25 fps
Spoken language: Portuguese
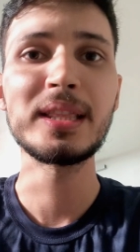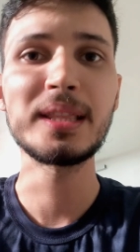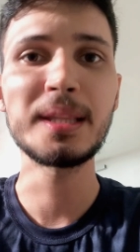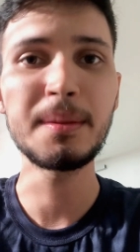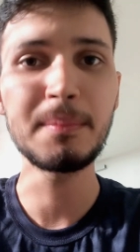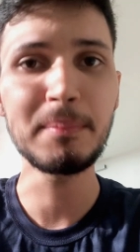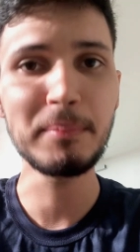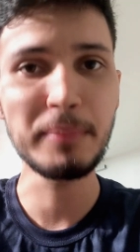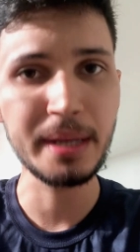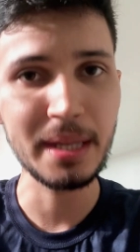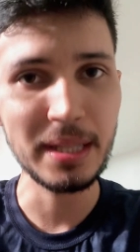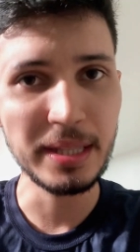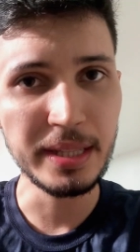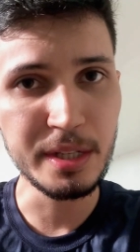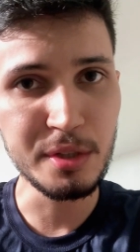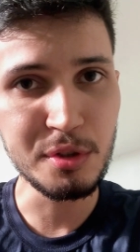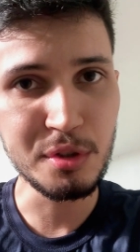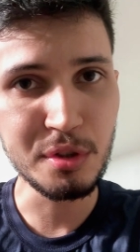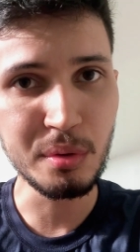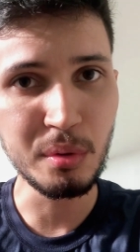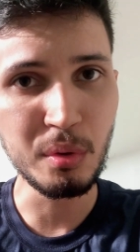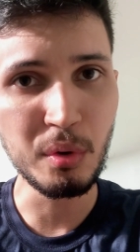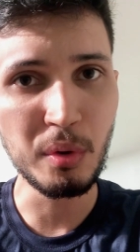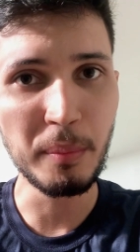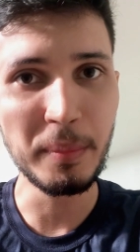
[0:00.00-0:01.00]
também
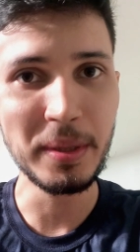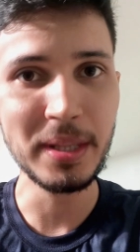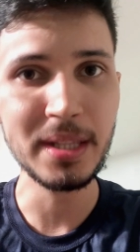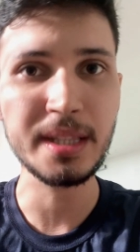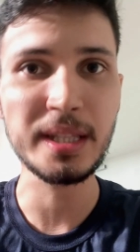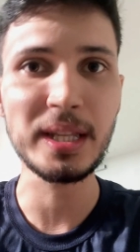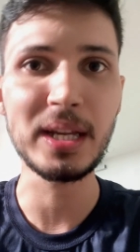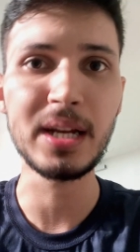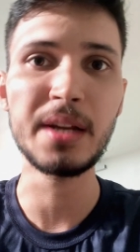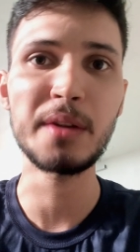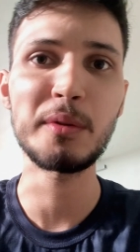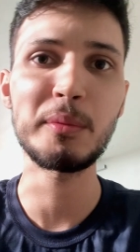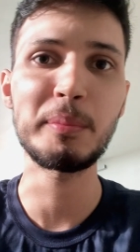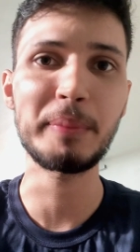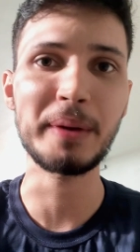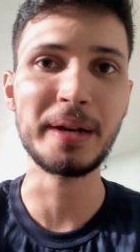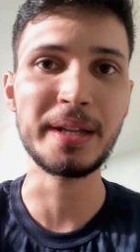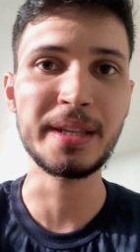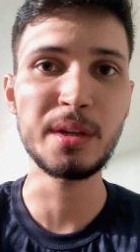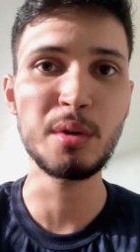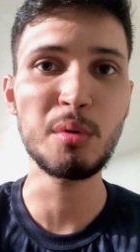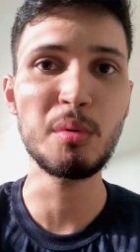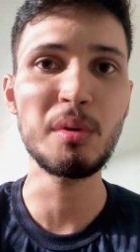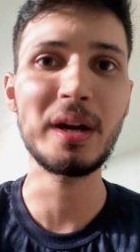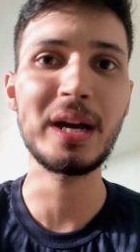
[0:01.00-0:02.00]
deixe seu comentário para
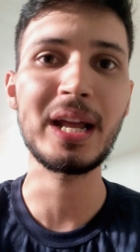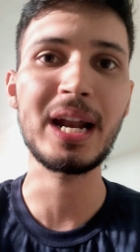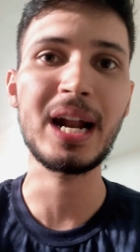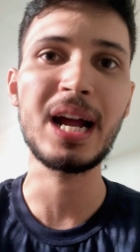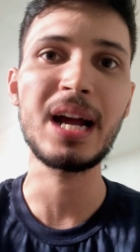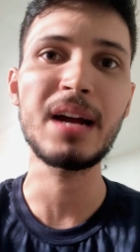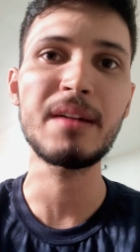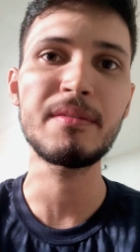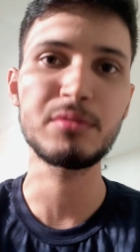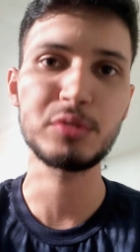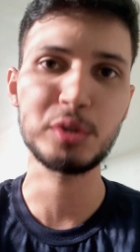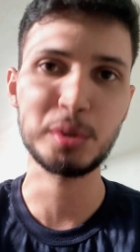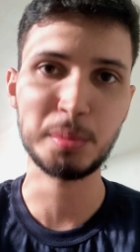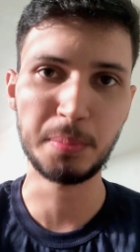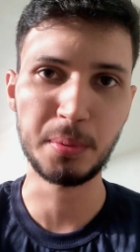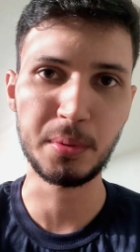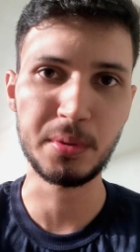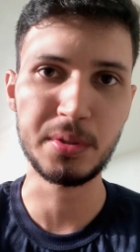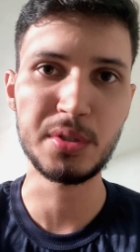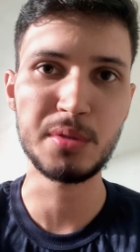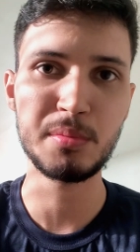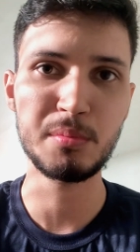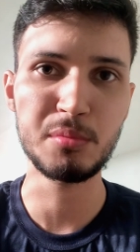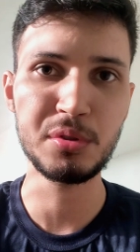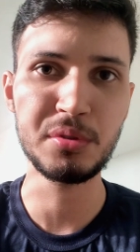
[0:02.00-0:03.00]
que eu grave os
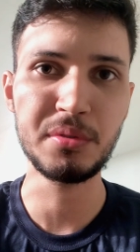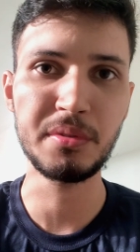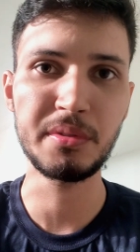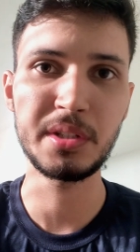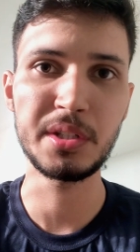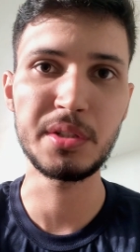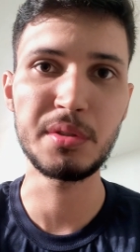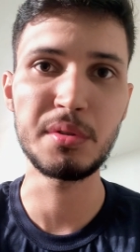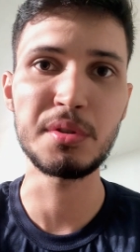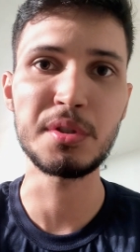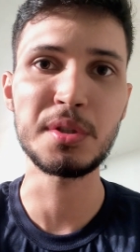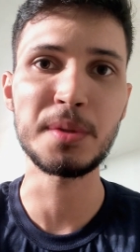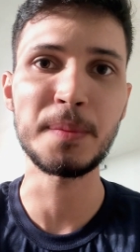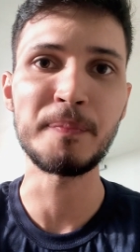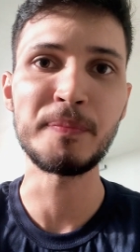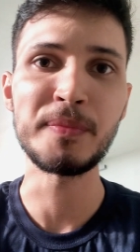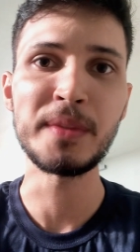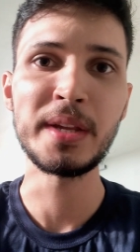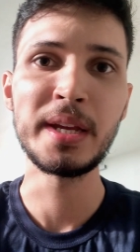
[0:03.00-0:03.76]
próximos vídeos.